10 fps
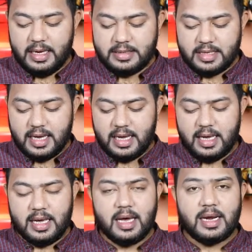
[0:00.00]
इसके
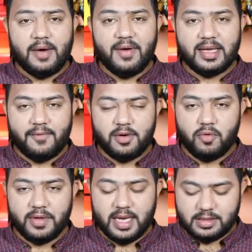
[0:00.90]
अलावा या फिर
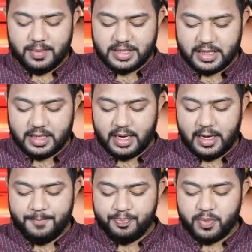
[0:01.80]
वो विधानसभा सत्र के